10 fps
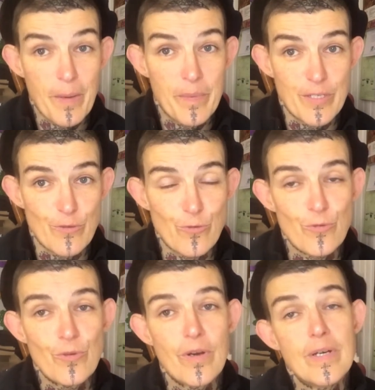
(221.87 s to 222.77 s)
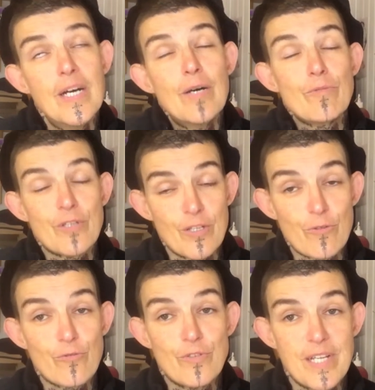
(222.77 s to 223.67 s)
peinture, peut-être
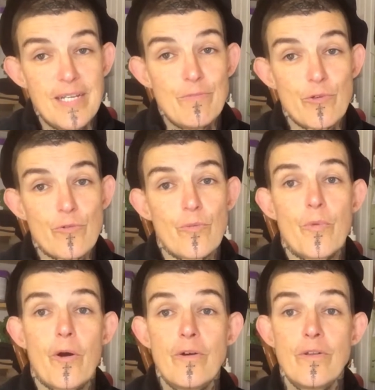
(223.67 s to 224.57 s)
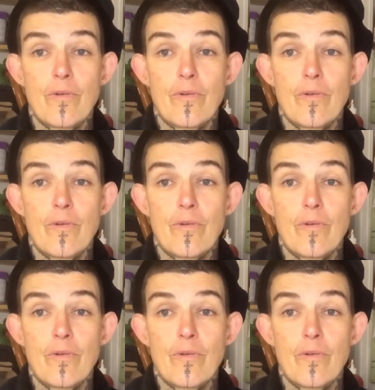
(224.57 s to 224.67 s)
que vous allez mieux comprendre.